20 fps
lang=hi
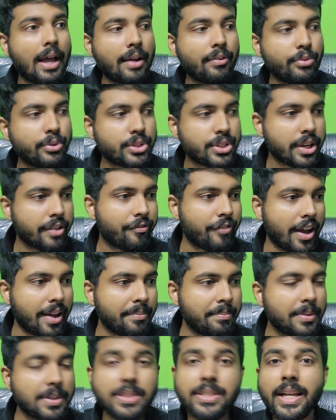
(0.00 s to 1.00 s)
आई वुड से
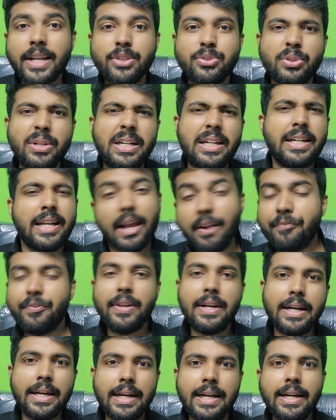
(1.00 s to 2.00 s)
फाइव मंथ्स एक्चुअली
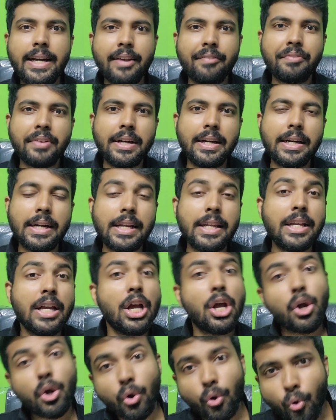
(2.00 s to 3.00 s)
डेफिनेटली डेफिनेटली
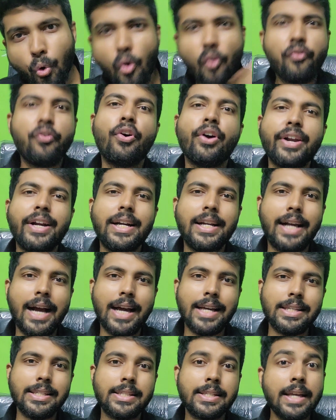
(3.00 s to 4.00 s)
गो फॉर इट
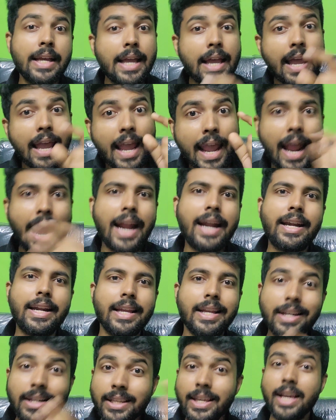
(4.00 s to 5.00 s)
गाइज एंड
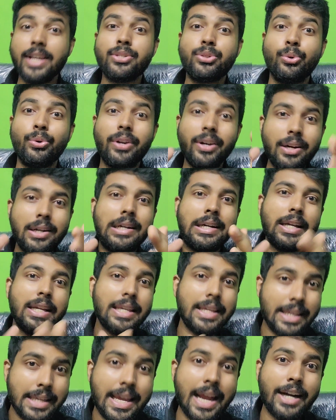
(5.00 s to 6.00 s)
इन केस यू डिडेंट
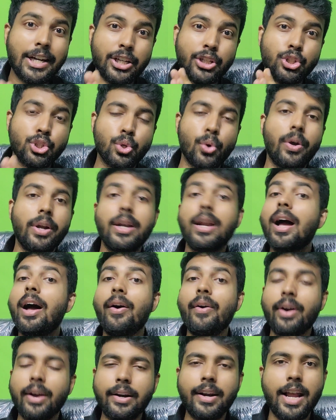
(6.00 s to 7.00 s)
येट ज्वाइन
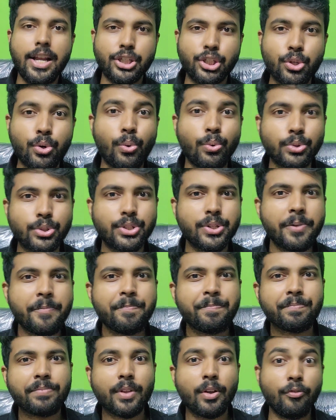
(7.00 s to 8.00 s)
आवर क्रैश कोर्स
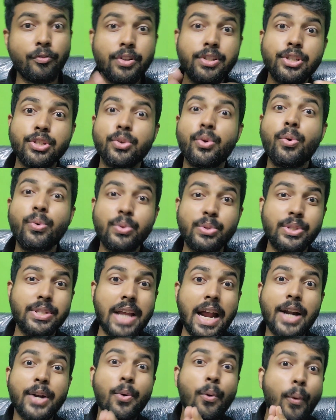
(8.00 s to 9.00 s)
विच इज going टू
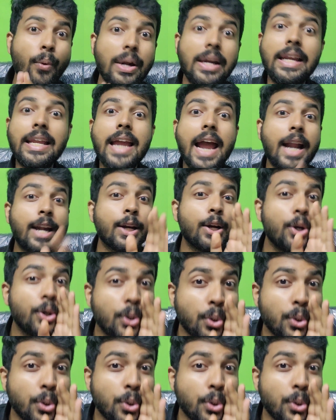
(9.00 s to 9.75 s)
स्टार्ट ओनली एट